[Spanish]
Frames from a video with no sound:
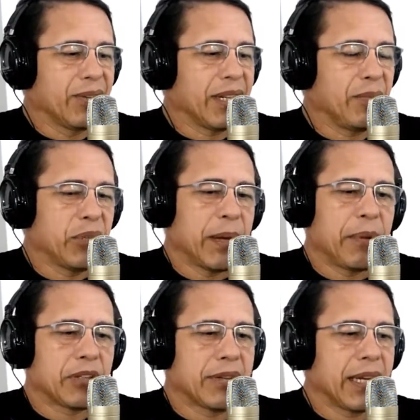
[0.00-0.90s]
Yo sé que muchas
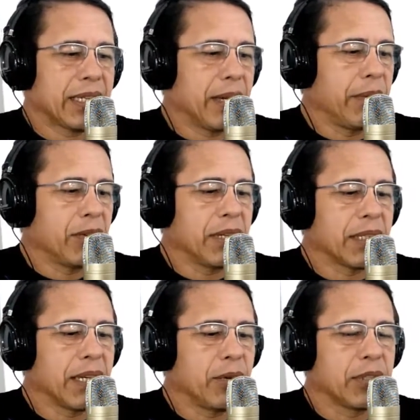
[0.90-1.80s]
personas que tal vez nos
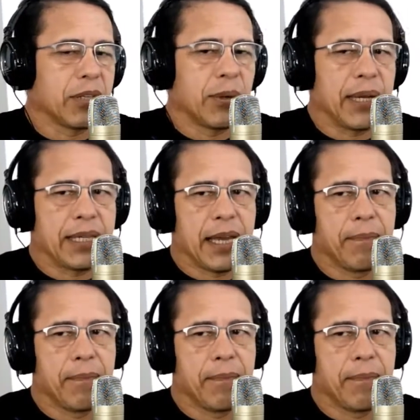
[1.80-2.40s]
están escuchando ahorita